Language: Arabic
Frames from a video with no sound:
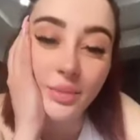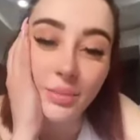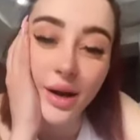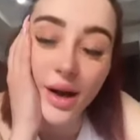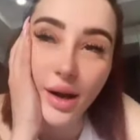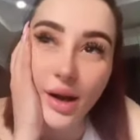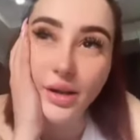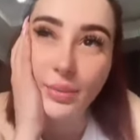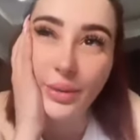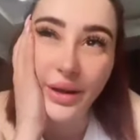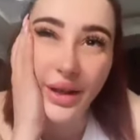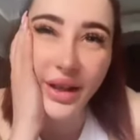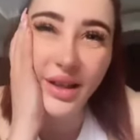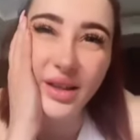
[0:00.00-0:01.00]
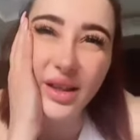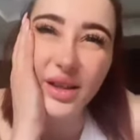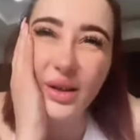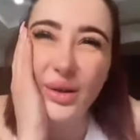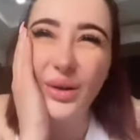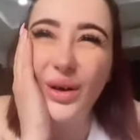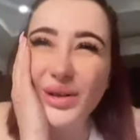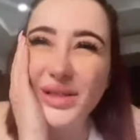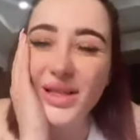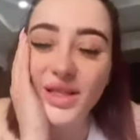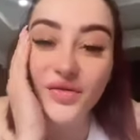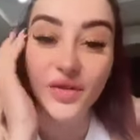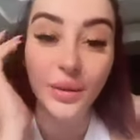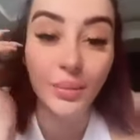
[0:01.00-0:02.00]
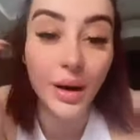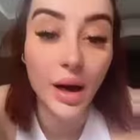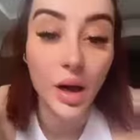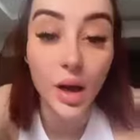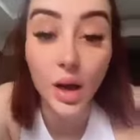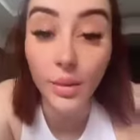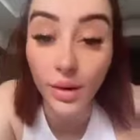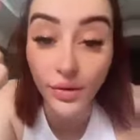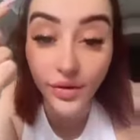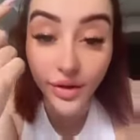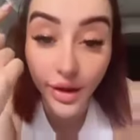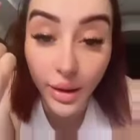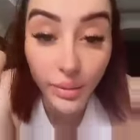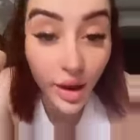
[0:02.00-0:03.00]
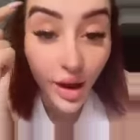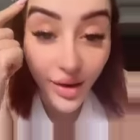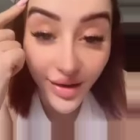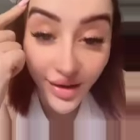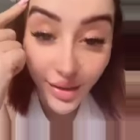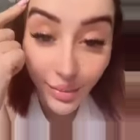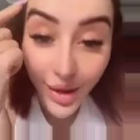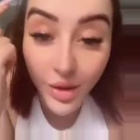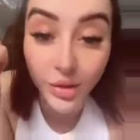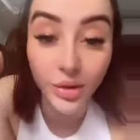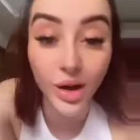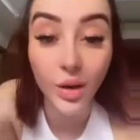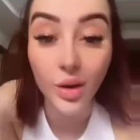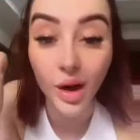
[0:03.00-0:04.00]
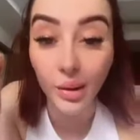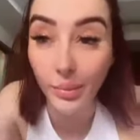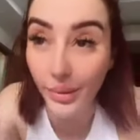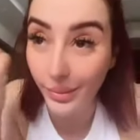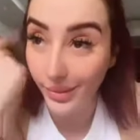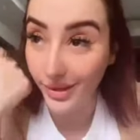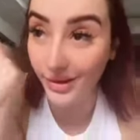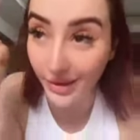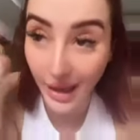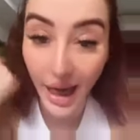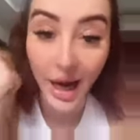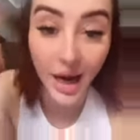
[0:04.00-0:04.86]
يما راح تبكي عليه نو سا سفي با مي فينالمون انا اللي بهلوله وقلبي بيض كاع